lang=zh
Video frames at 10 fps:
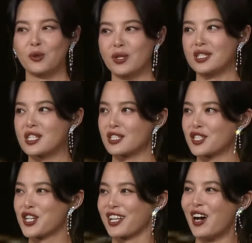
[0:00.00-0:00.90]
我一直
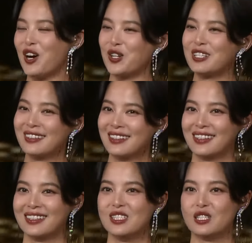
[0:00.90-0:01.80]
知道
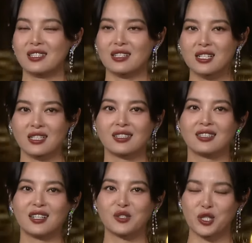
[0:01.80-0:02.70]
自己是一
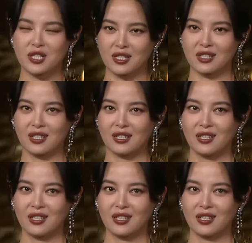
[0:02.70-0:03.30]
个就是